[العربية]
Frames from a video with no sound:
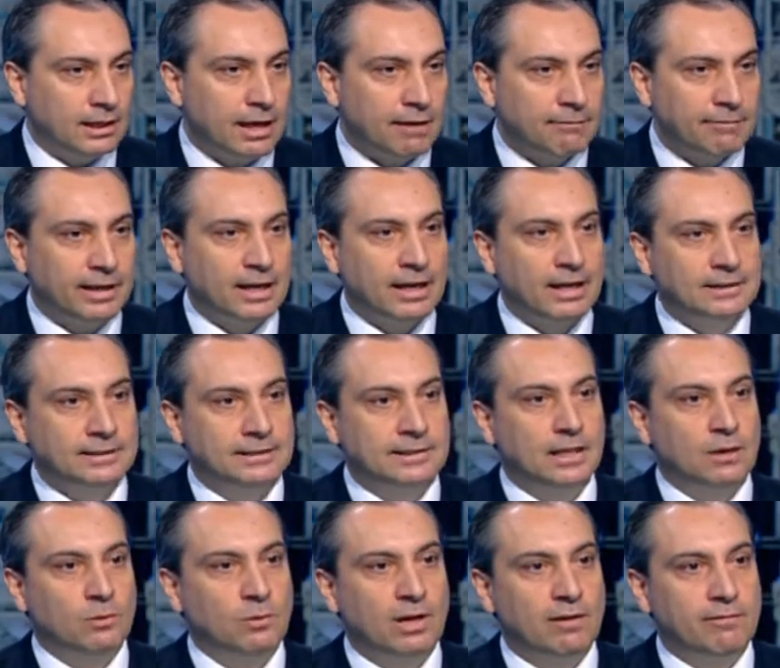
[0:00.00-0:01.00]
لا في
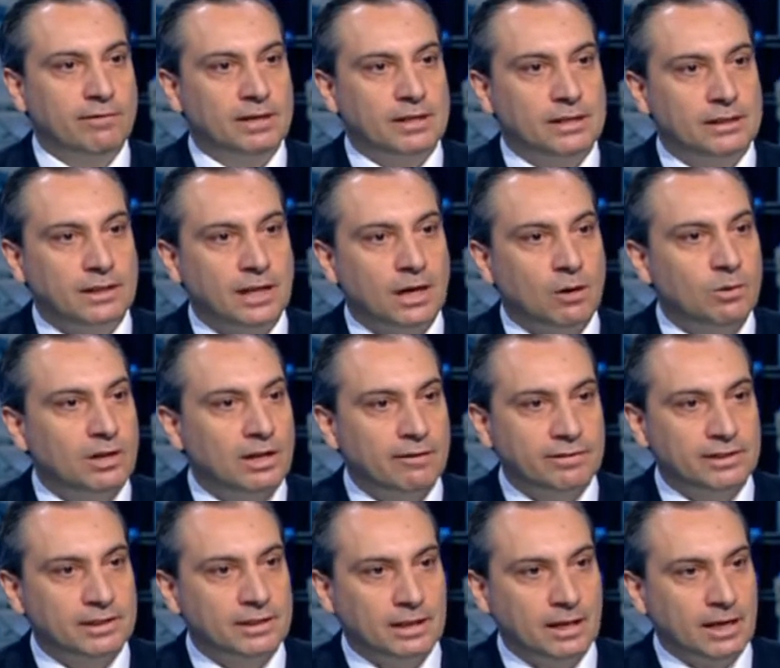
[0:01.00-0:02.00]
غزة ولا في القطاع ولا
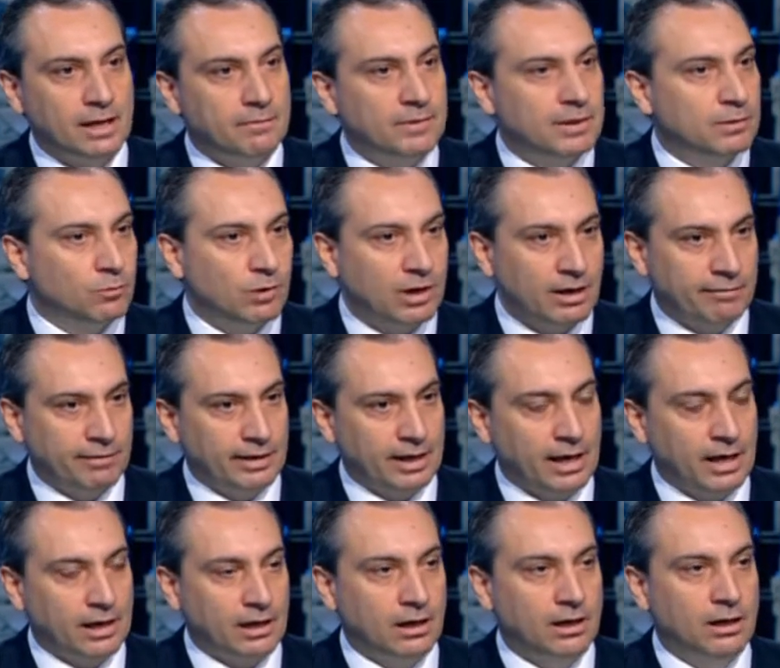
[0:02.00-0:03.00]
في تل أبيب ولا في
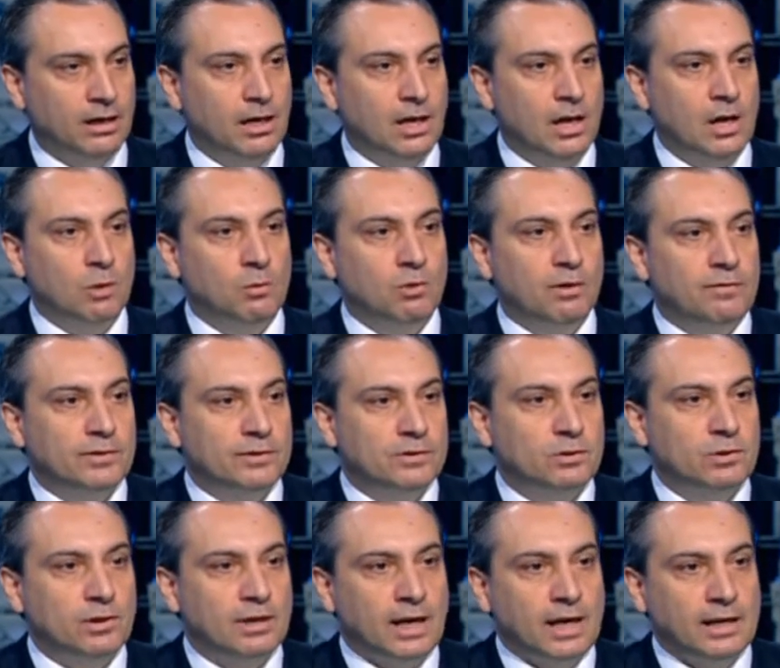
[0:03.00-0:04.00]
غيرها وفي
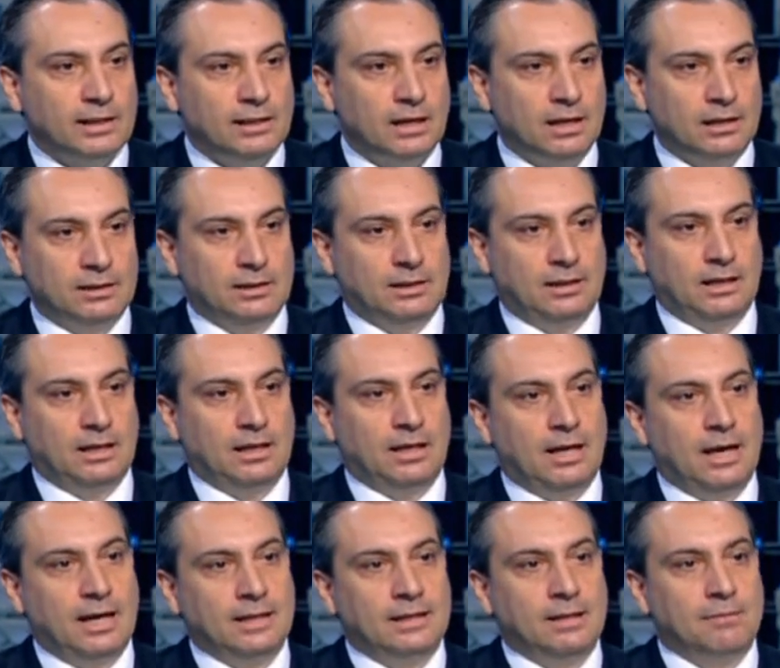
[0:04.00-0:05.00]
ظل أيضا آه،
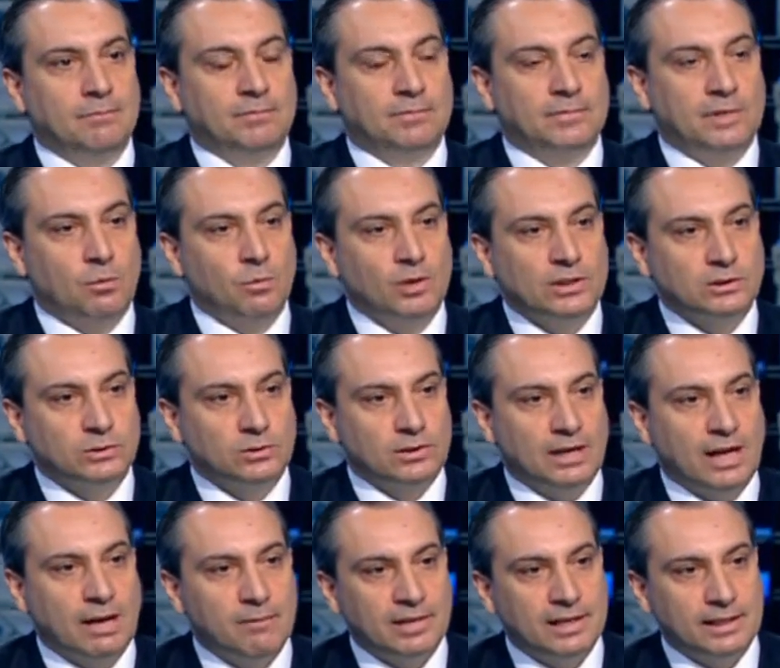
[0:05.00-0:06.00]
عدم توصل
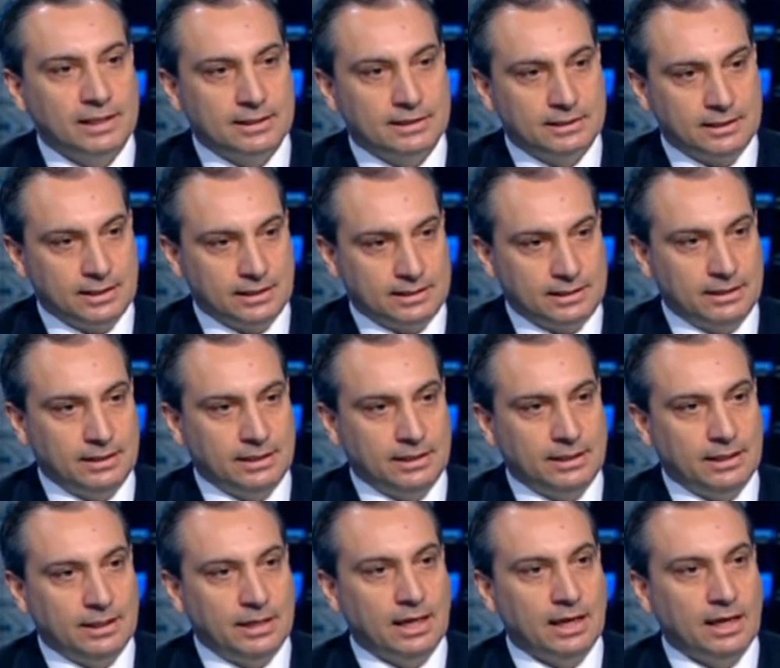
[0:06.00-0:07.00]
العملية السياسية
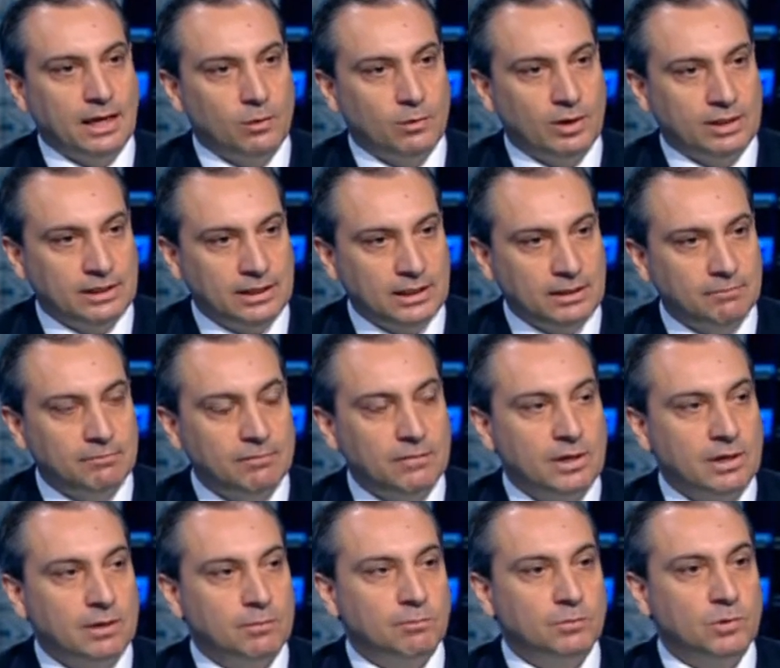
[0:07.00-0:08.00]
إلى خواتيم
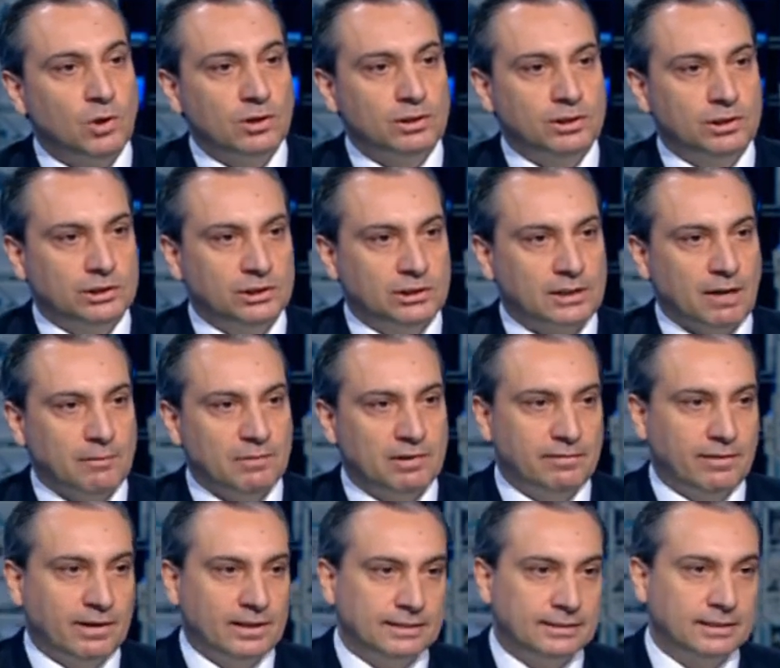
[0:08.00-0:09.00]
تعطي الشعب
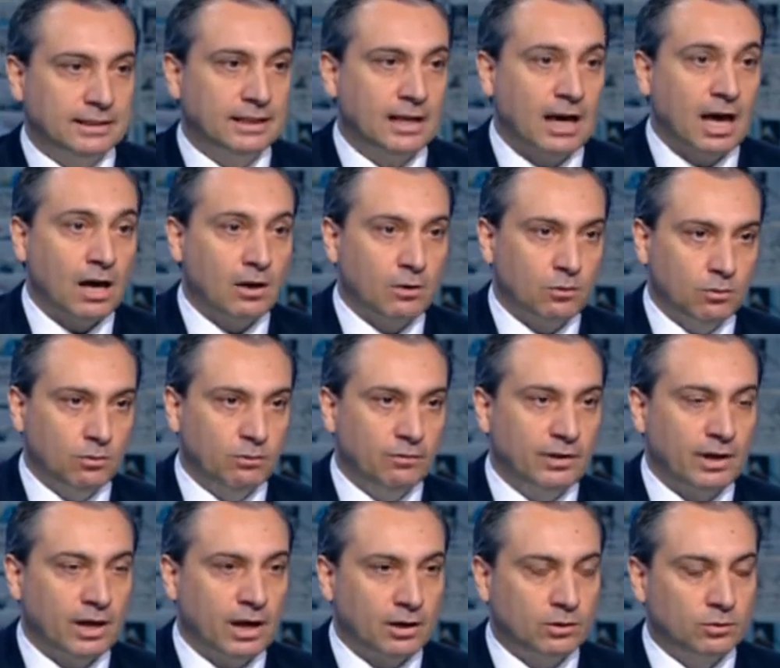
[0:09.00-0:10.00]
الفلسطيني حقه
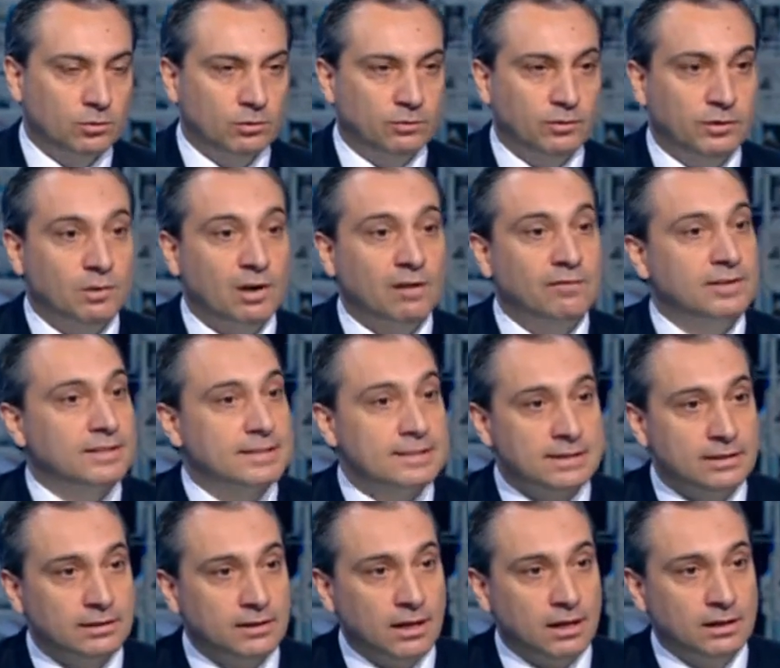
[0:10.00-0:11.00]
في أرضه في وقف
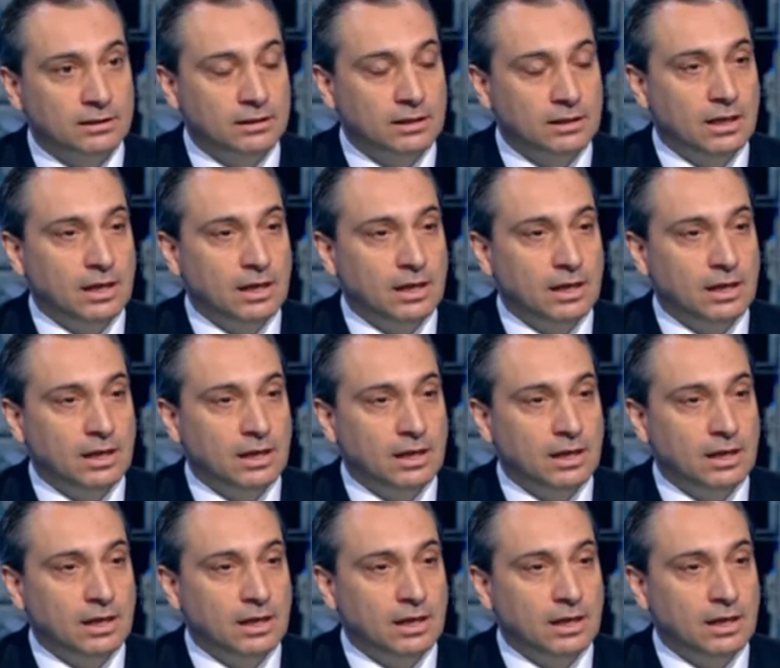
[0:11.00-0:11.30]
الاستيطان